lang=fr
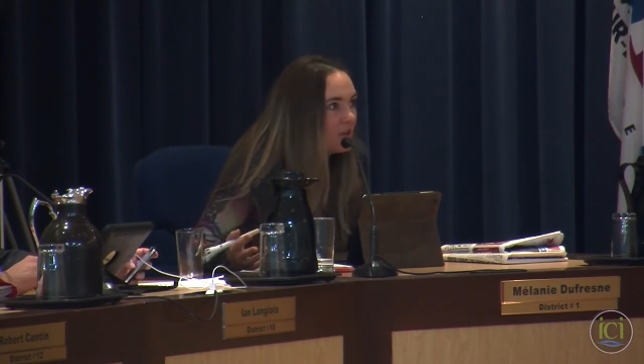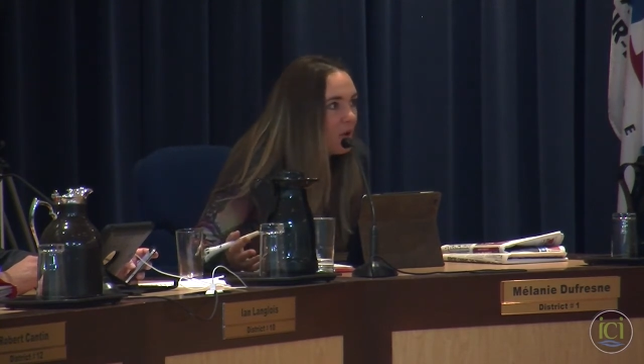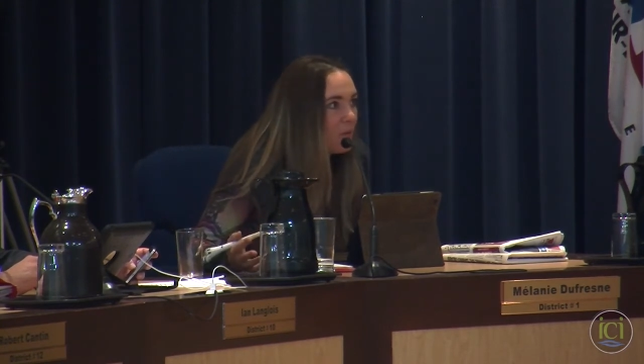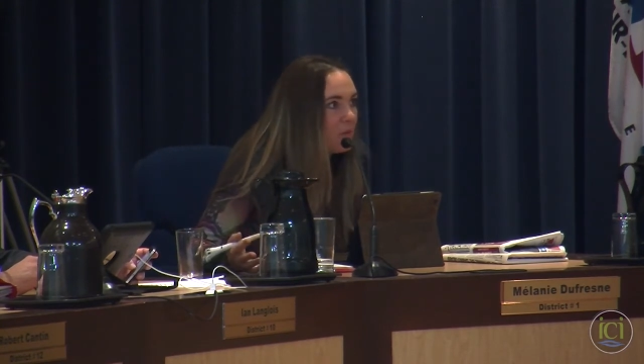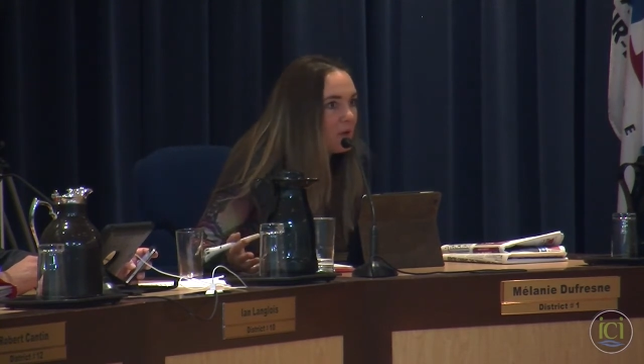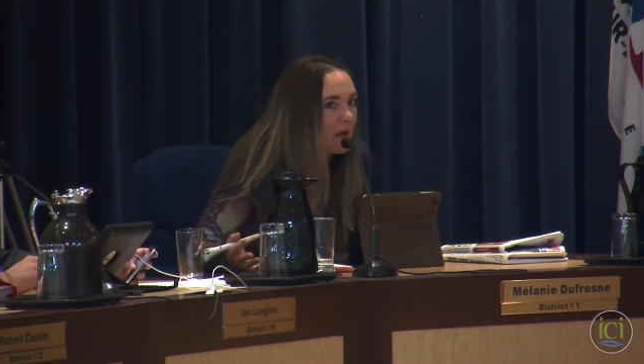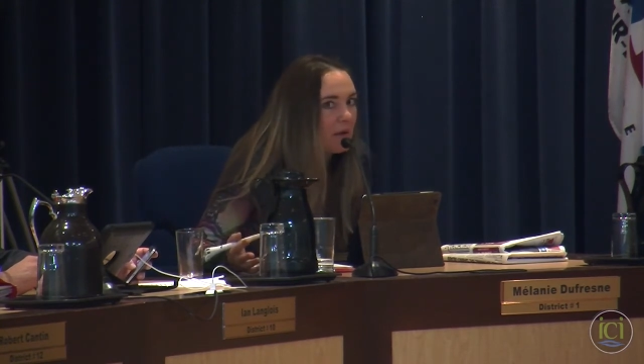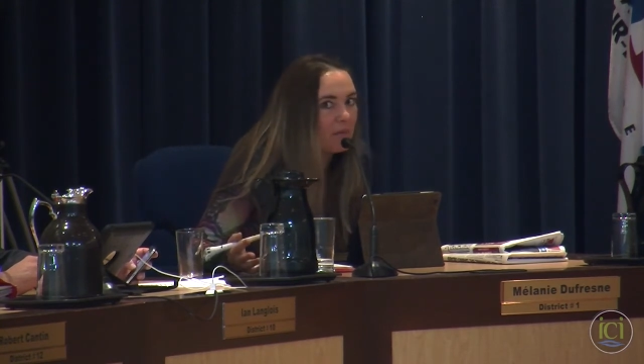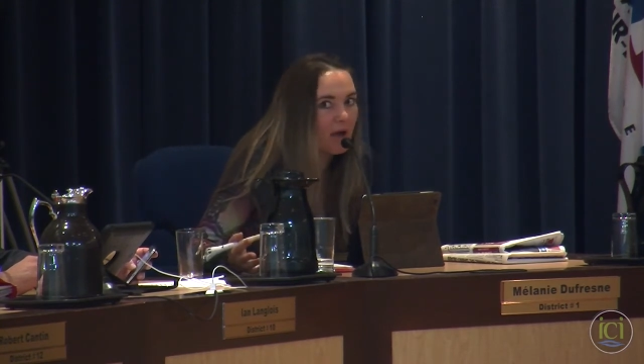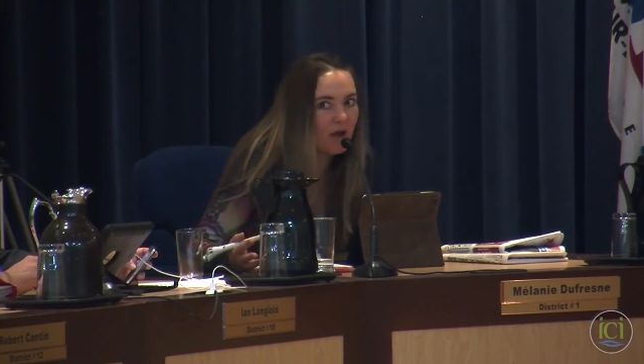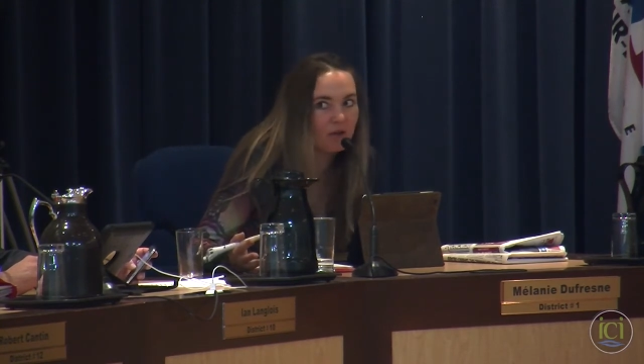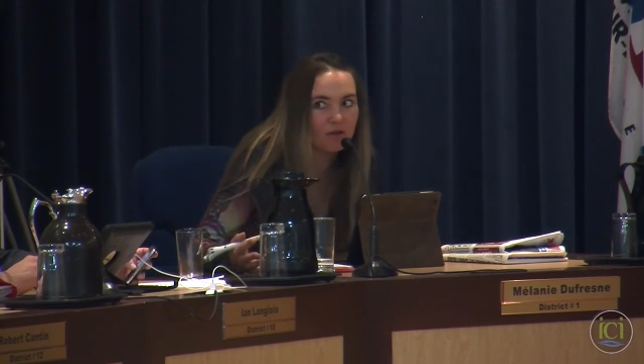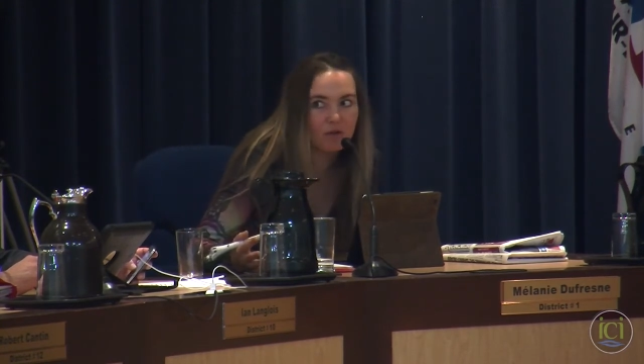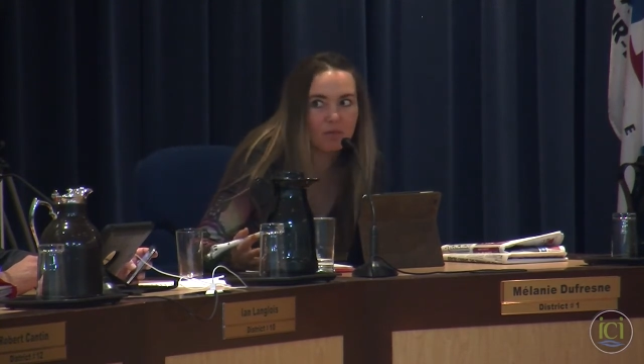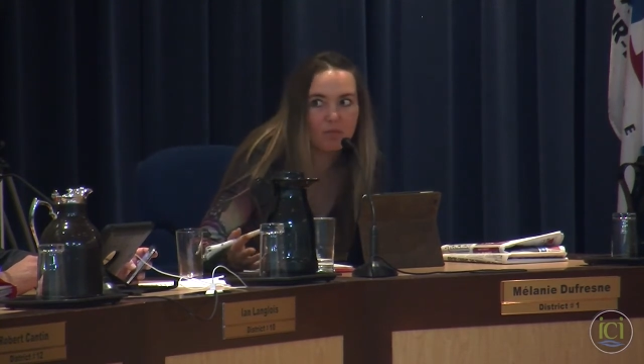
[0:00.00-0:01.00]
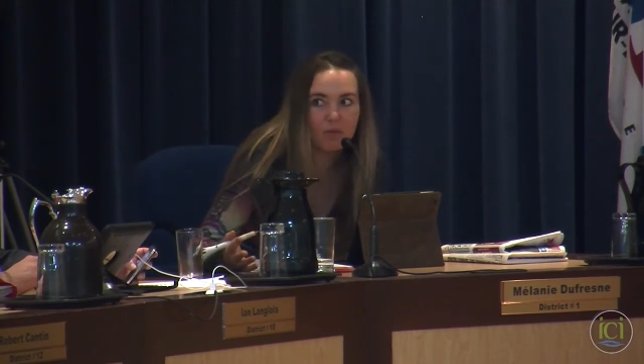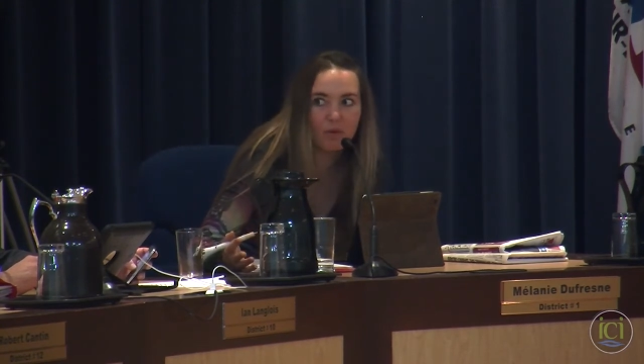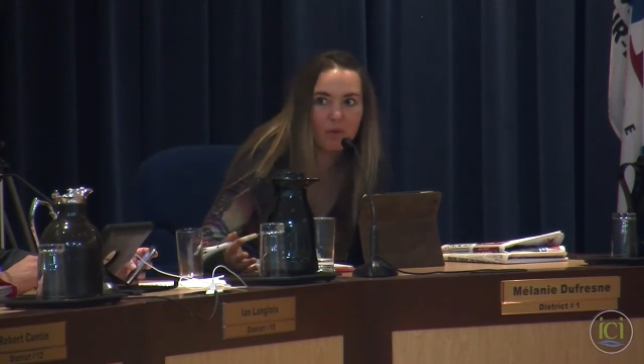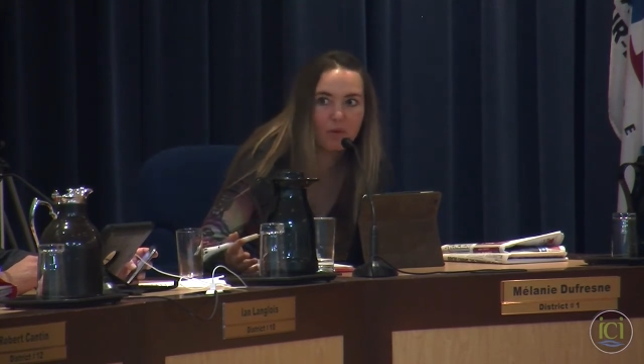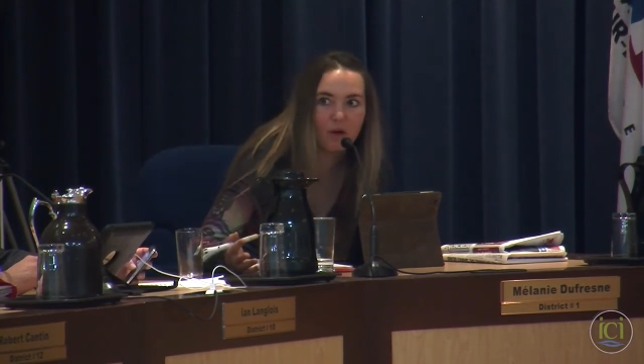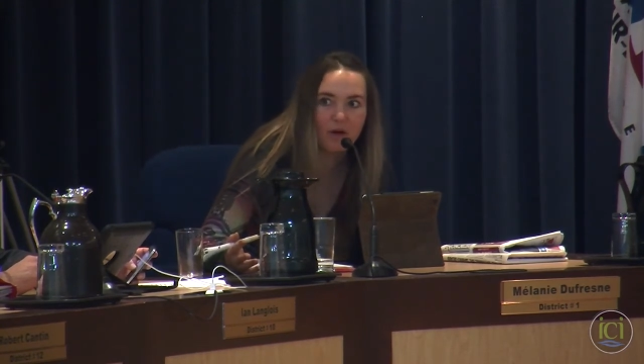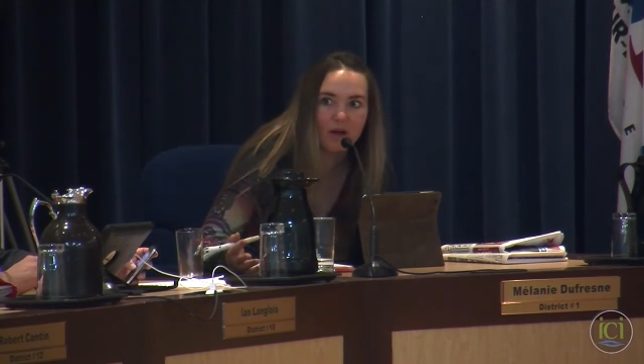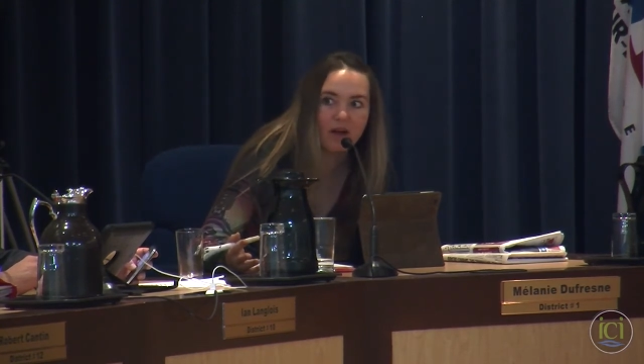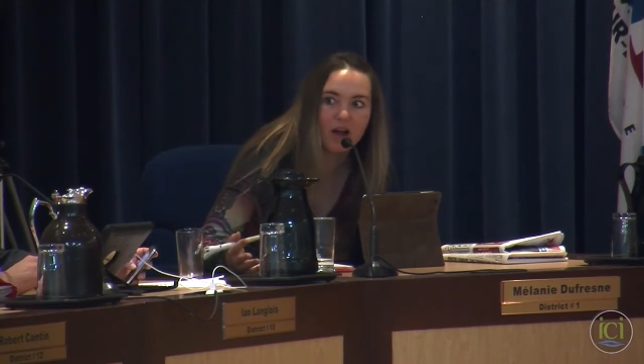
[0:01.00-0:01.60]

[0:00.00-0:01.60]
qu'on pourrait prendre pour